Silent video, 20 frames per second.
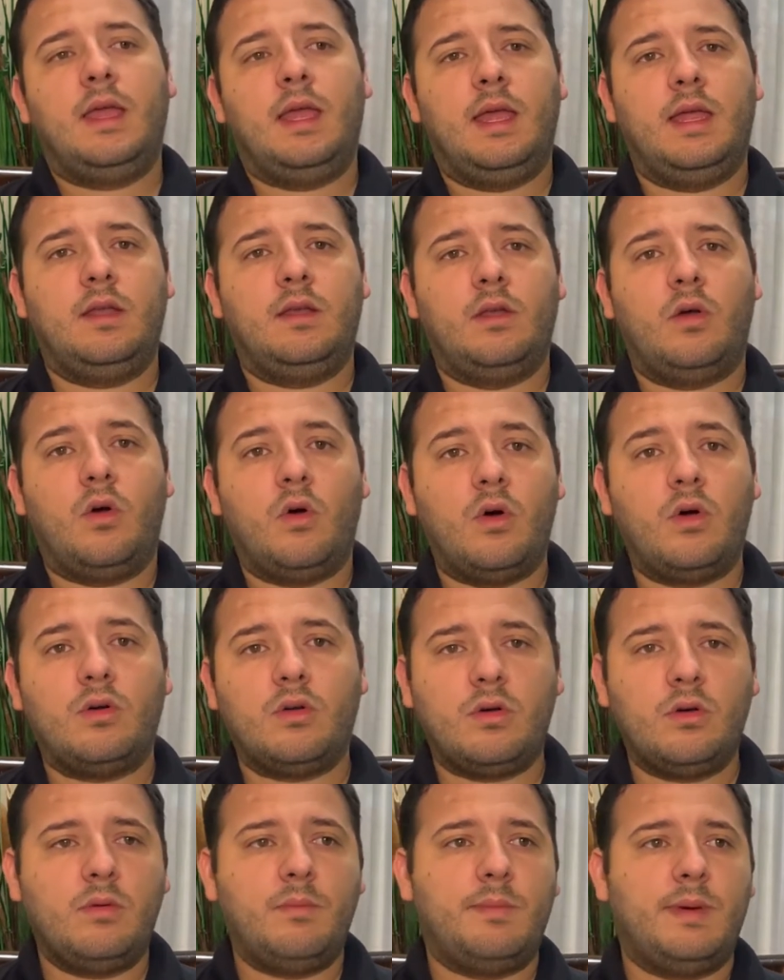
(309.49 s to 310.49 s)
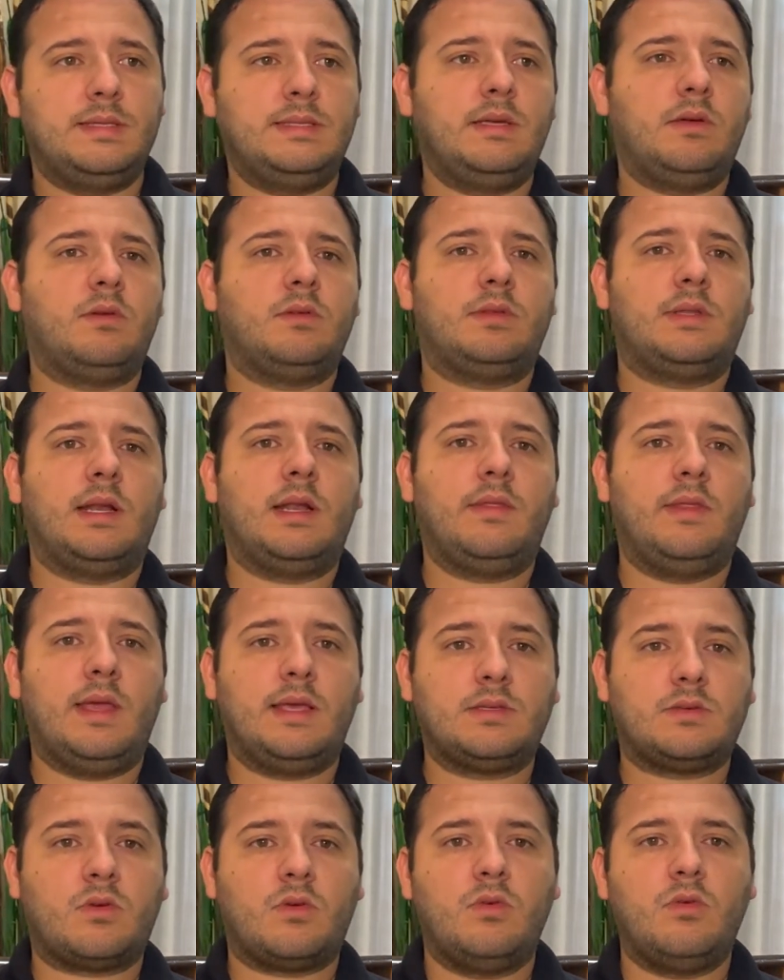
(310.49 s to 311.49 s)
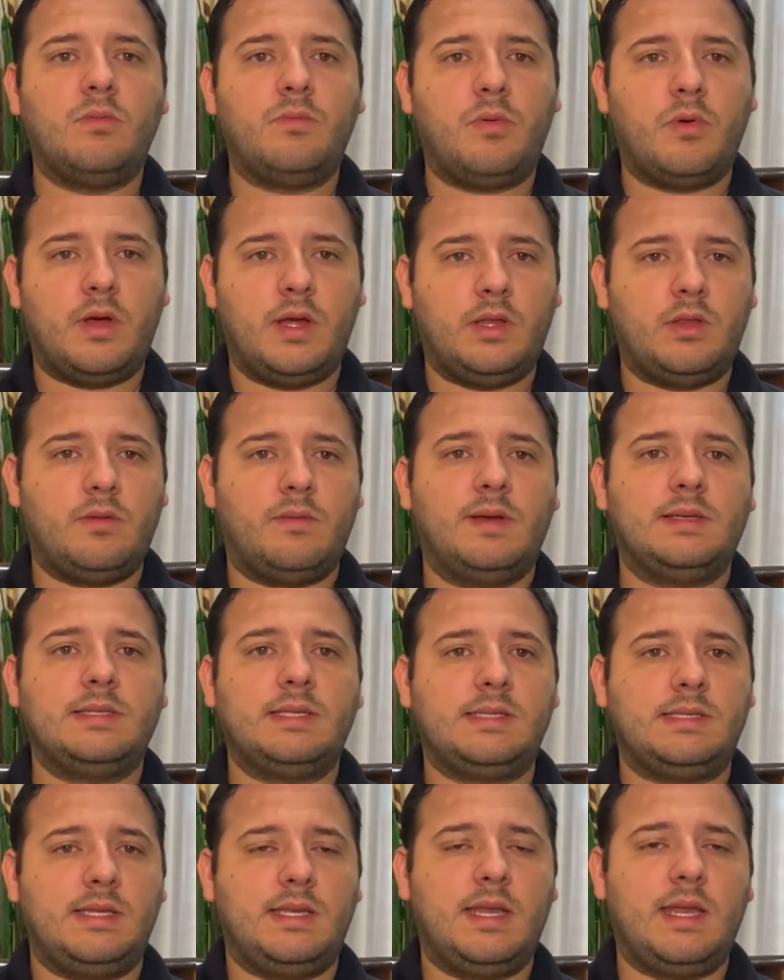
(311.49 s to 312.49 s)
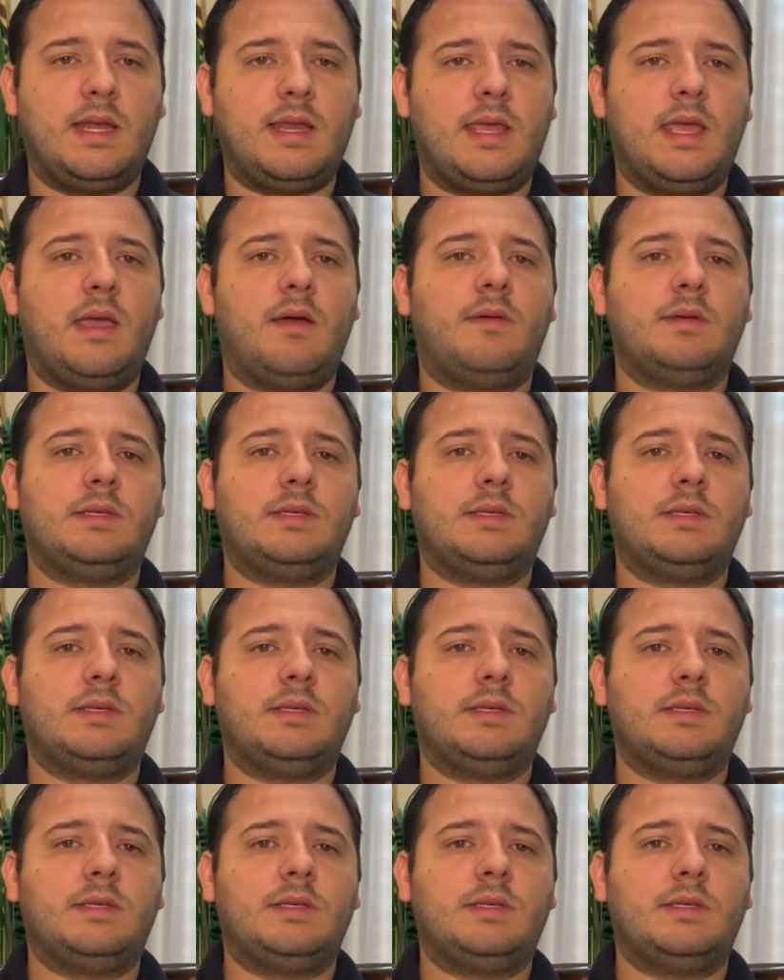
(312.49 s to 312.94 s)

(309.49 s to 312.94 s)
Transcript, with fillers: En oro vas a encontrar decks con un poquito más de sinergia,